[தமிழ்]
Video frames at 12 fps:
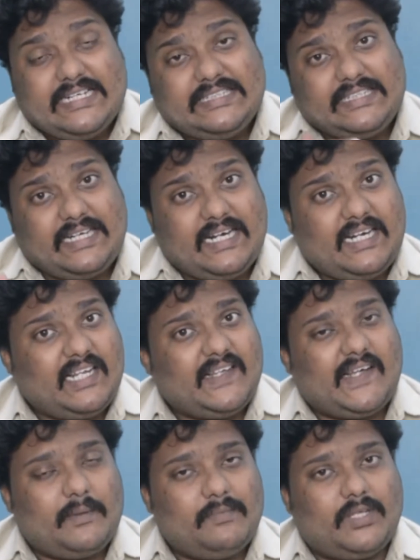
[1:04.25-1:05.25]
இது ட்ரெண்டாக
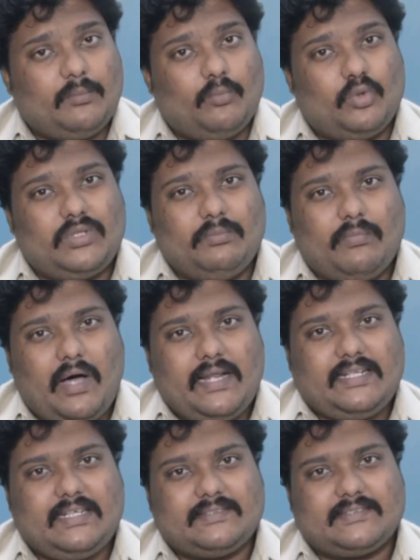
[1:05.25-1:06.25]
ஆரம்பிக்கும் போது
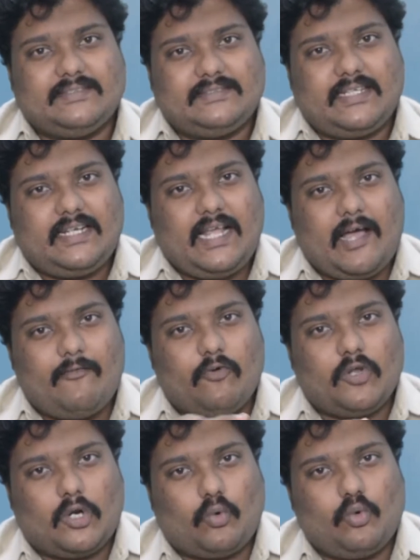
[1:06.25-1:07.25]
மாரிதாஸுக்கும் சரி
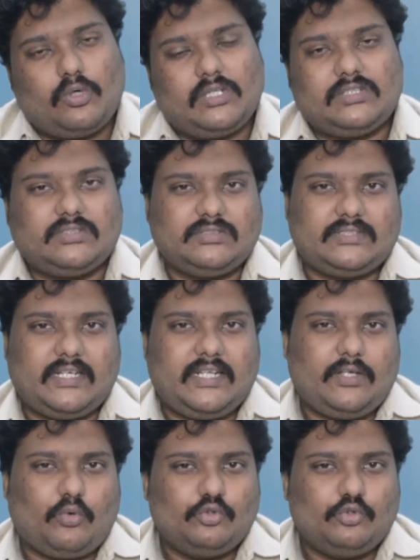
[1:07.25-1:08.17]
அவங்களோட கூட்டத்துக்கும் சரி